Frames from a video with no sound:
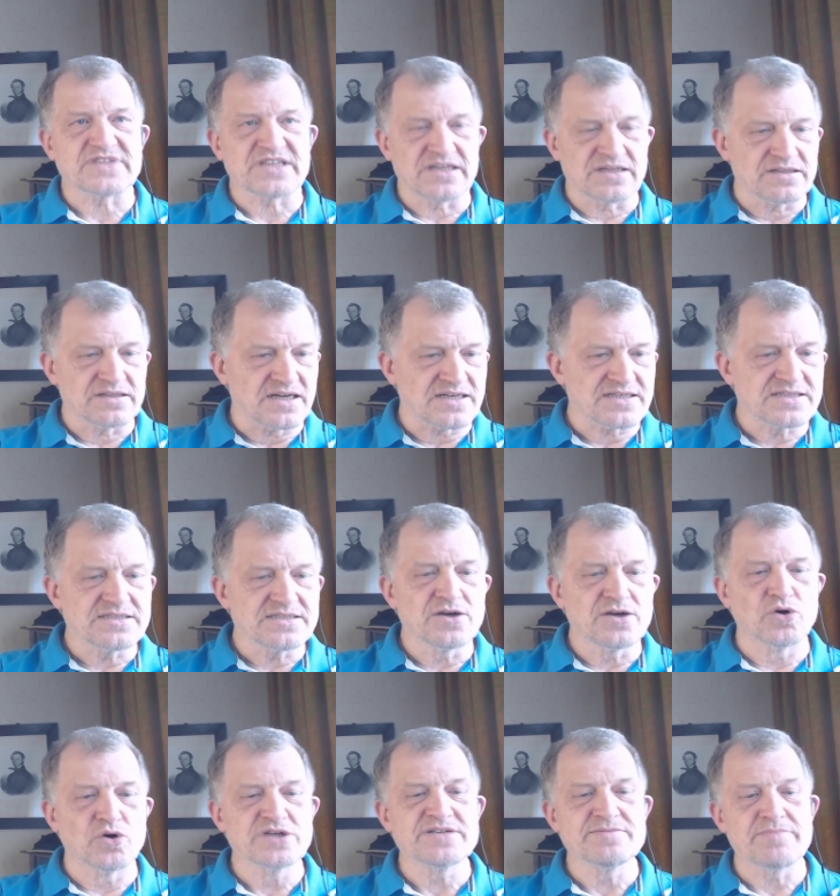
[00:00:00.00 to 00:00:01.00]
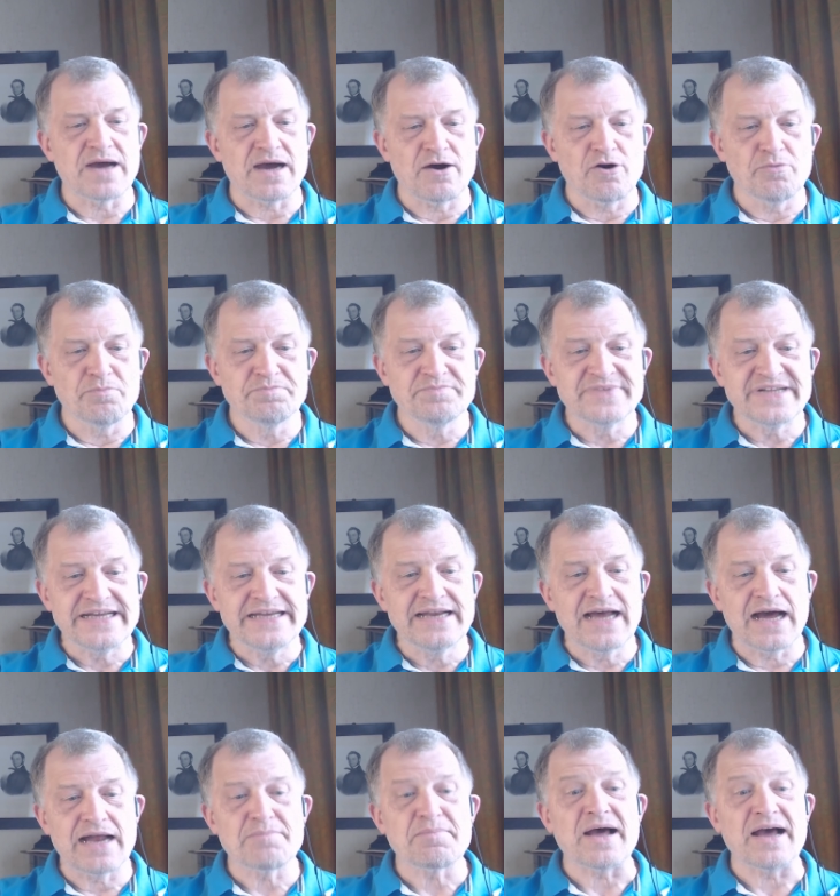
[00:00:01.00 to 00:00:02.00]
dass die Russen behaupten,
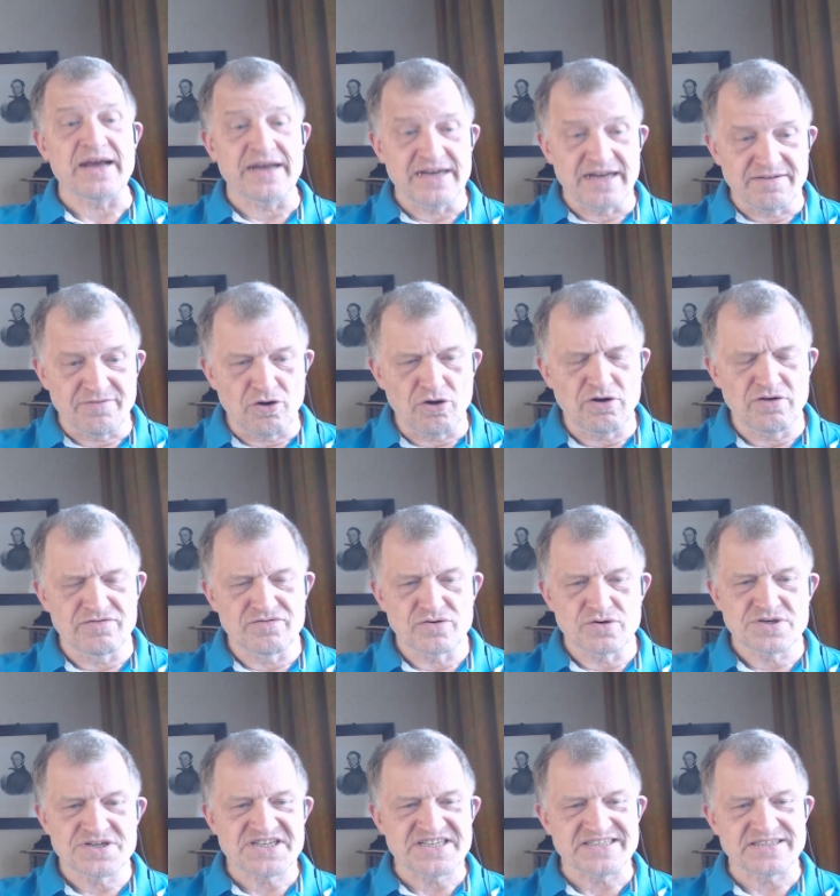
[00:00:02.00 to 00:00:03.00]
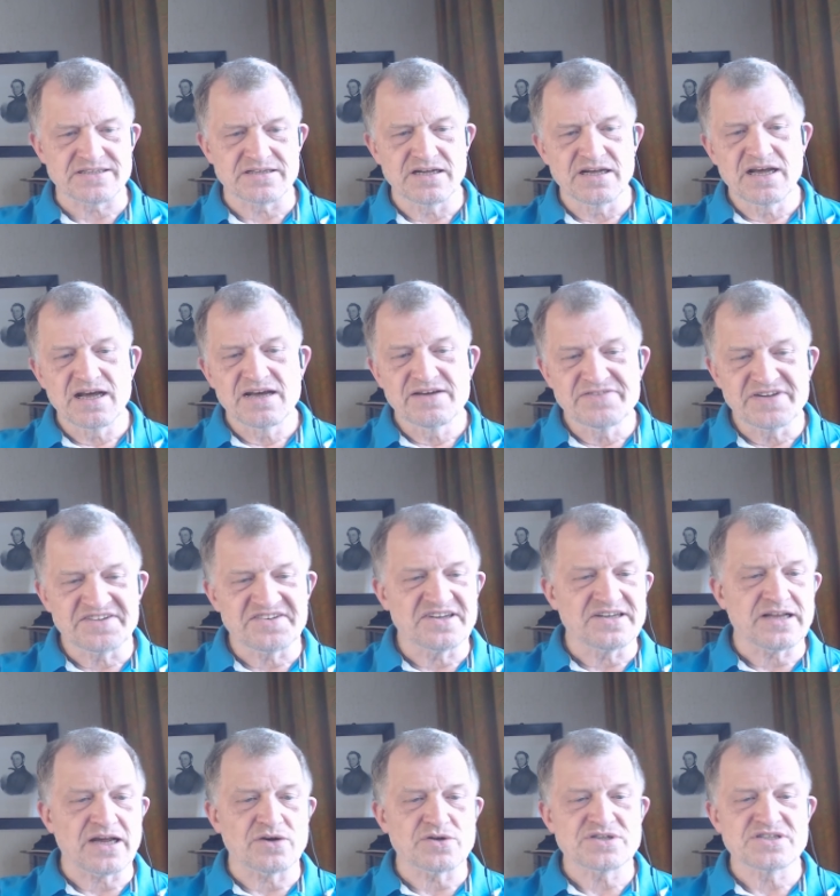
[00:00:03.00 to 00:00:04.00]
innerhalb einer Woche, Vorsicht,
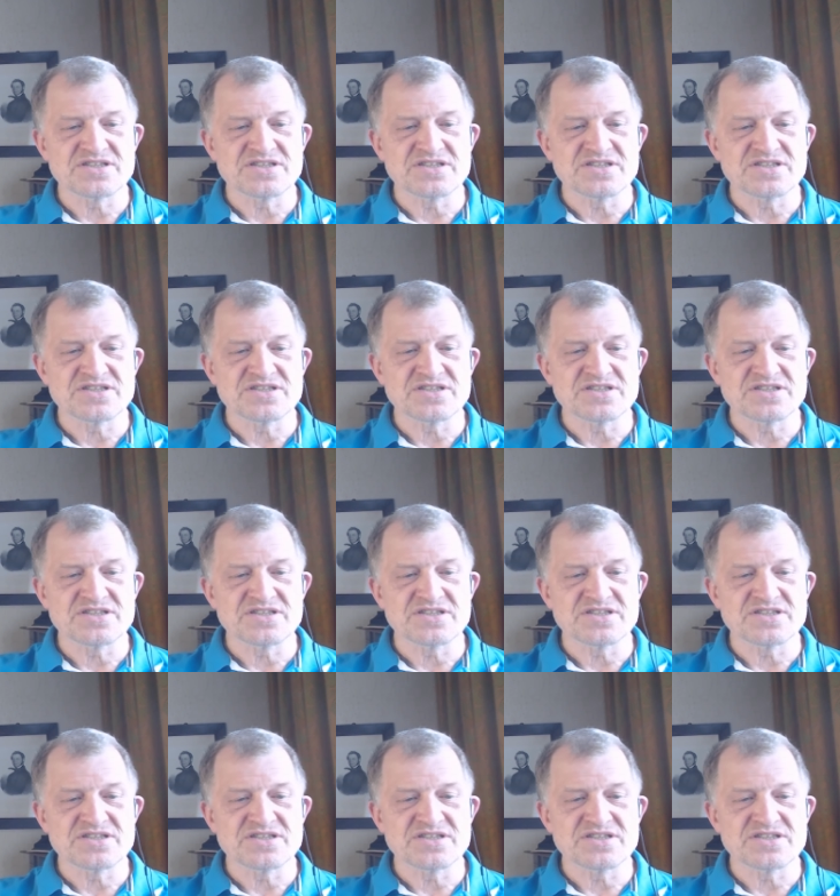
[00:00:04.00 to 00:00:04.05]
14.000